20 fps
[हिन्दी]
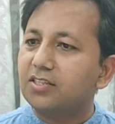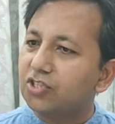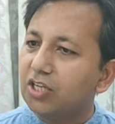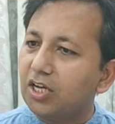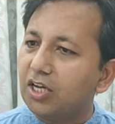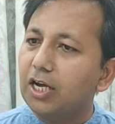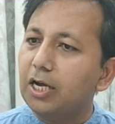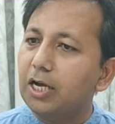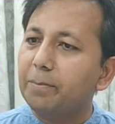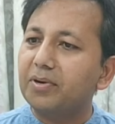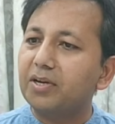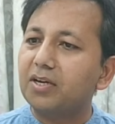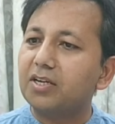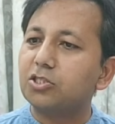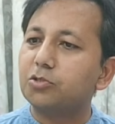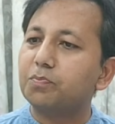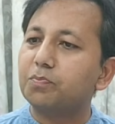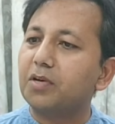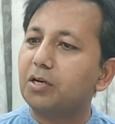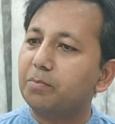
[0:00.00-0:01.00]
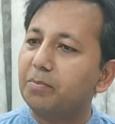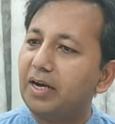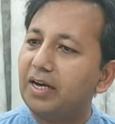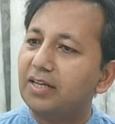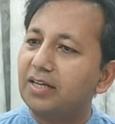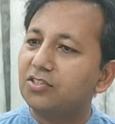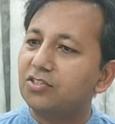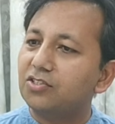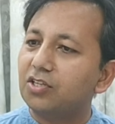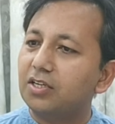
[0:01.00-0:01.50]
रथ चला
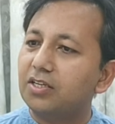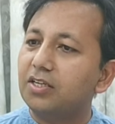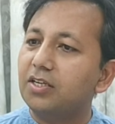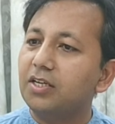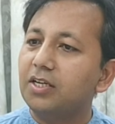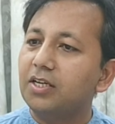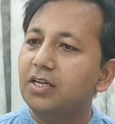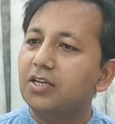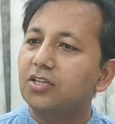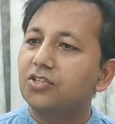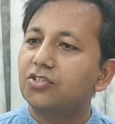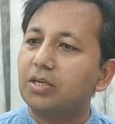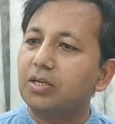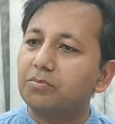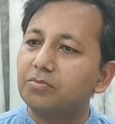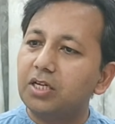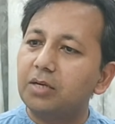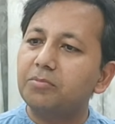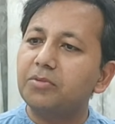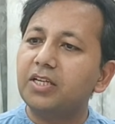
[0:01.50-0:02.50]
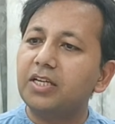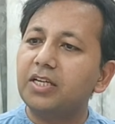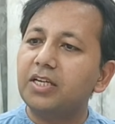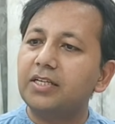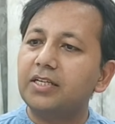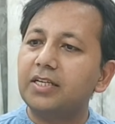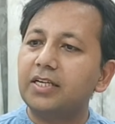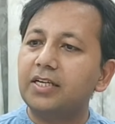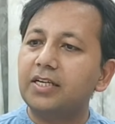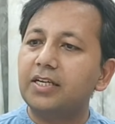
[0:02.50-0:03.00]
परस्पर बात चली
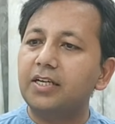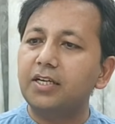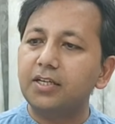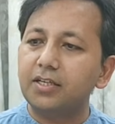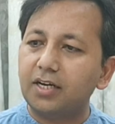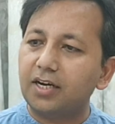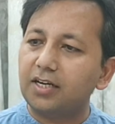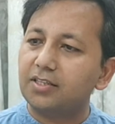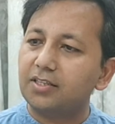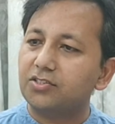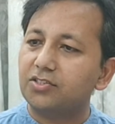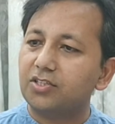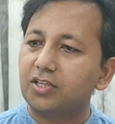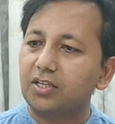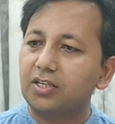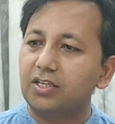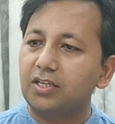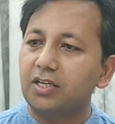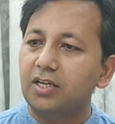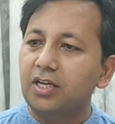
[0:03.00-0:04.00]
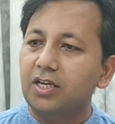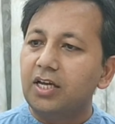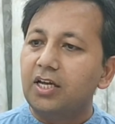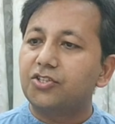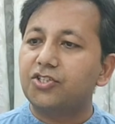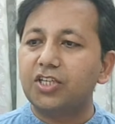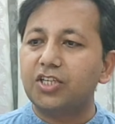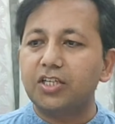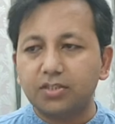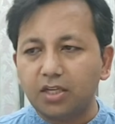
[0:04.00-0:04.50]
शमदम की टेढ़ी घात चली
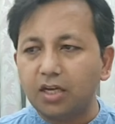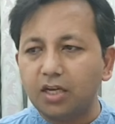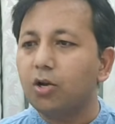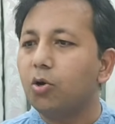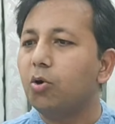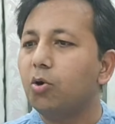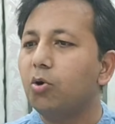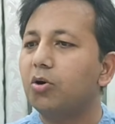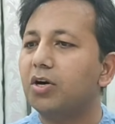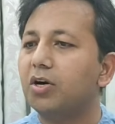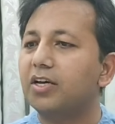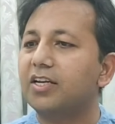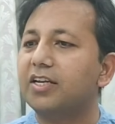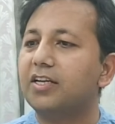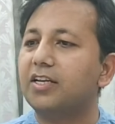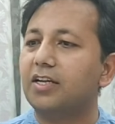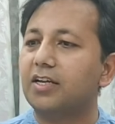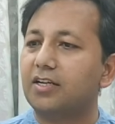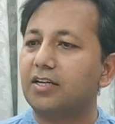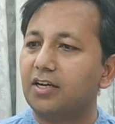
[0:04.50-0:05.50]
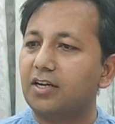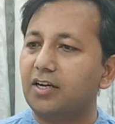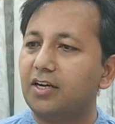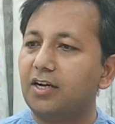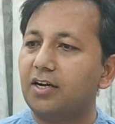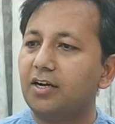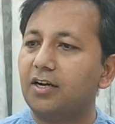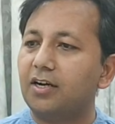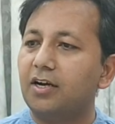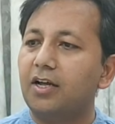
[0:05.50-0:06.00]
शीतल हो हरि ने
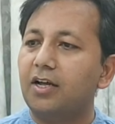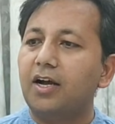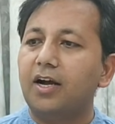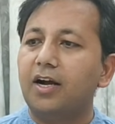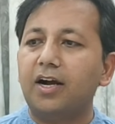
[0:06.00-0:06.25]
कहा